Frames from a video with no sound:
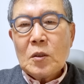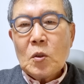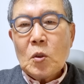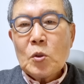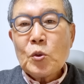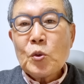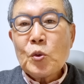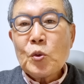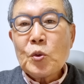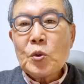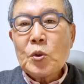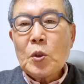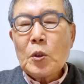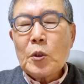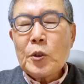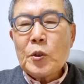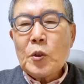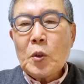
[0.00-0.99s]
또
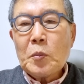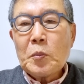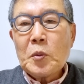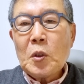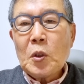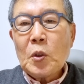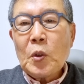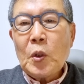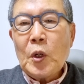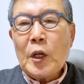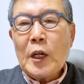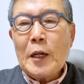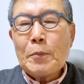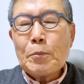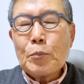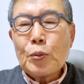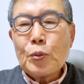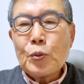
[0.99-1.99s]
수적으로 조금 더
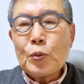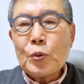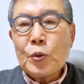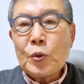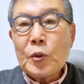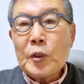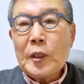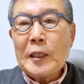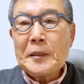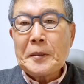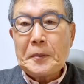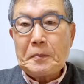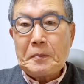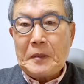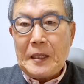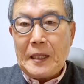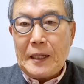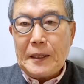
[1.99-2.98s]
교회가 부흥을
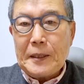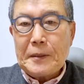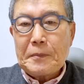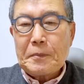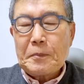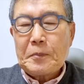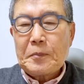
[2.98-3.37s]
했습니다.